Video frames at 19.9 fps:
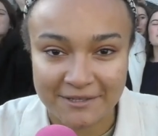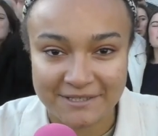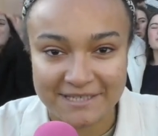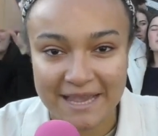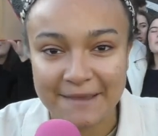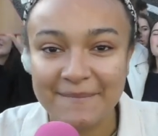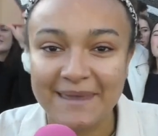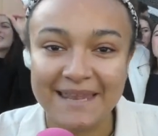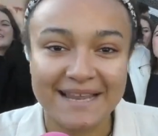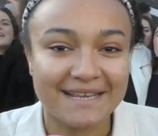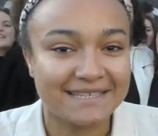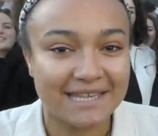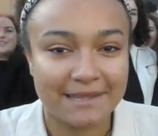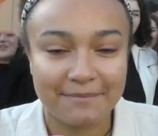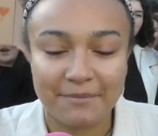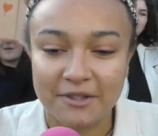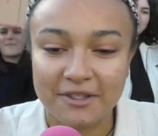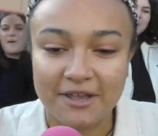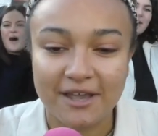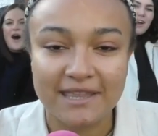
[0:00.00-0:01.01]
jamais l'excès de
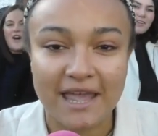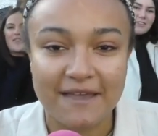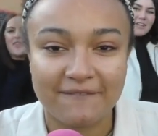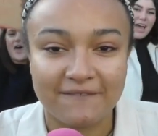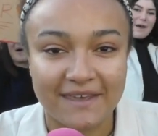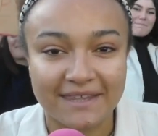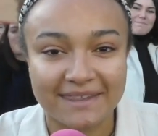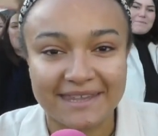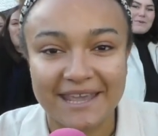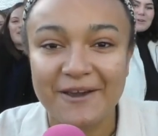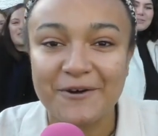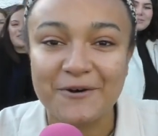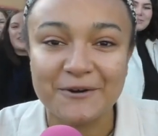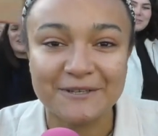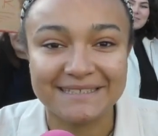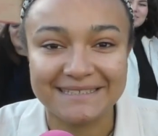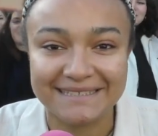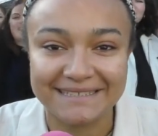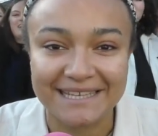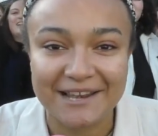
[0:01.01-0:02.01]
bonheur n'avait été
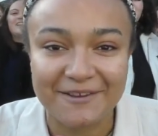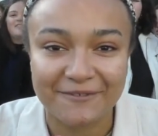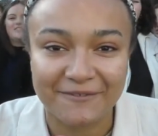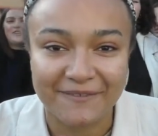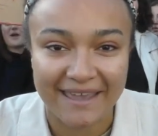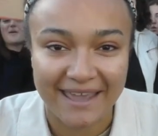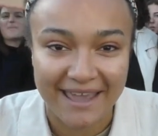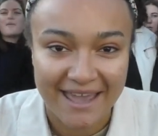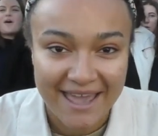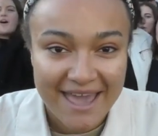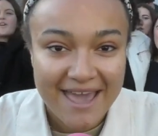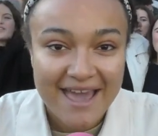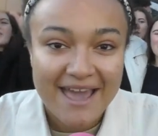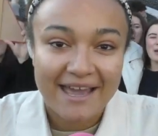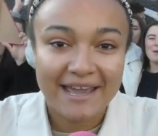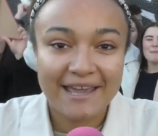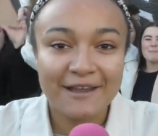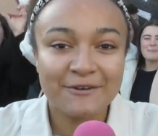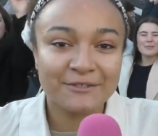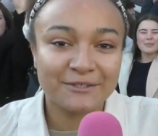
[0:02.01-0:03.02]
aussi élevé. Et
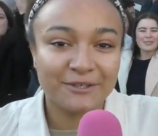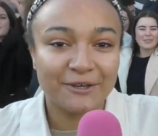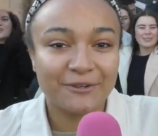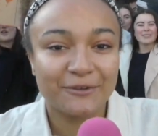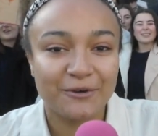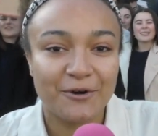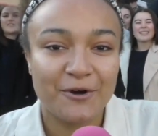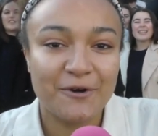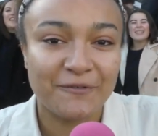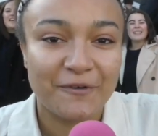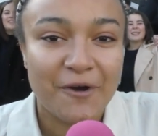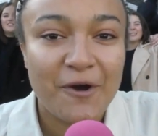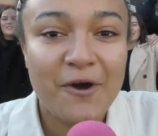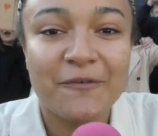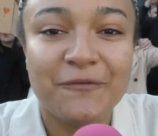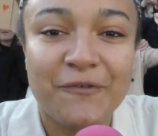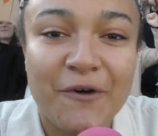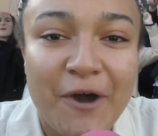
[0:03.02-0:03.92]
on se retrouve au